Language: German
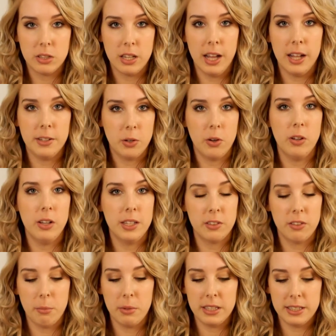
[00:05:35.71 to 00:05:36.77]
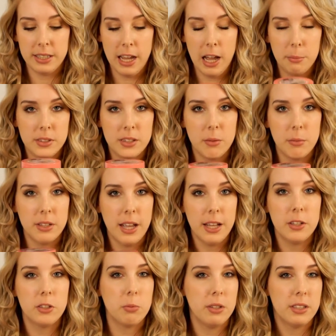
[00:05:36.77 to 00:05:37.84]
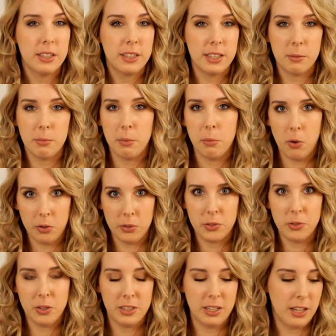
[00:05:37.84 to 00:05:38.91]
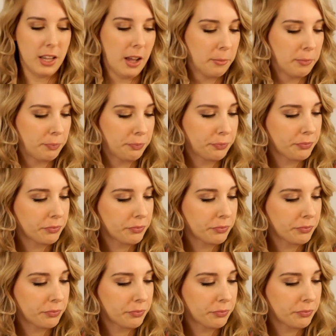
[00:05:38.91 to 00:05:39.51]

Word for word: total toll. Also wenn man sich abends damit einschmiert, dann riecht man morgens noch danach.